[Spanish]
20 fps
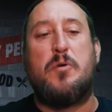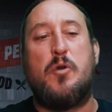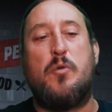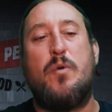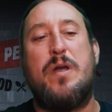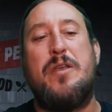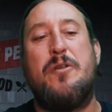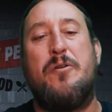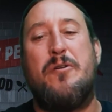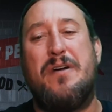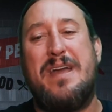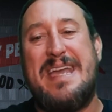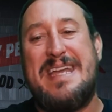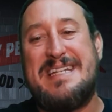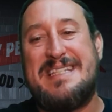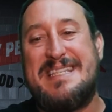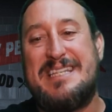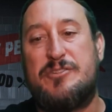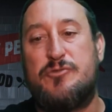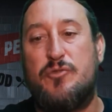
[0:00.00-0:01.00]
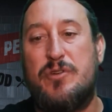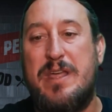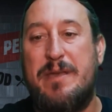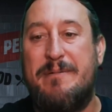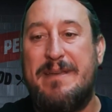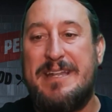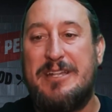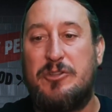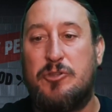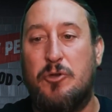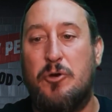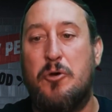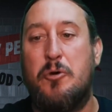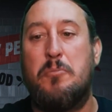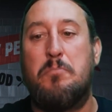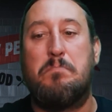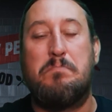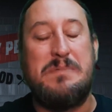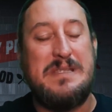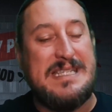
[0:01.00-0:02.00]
Pues bueno, este es un evento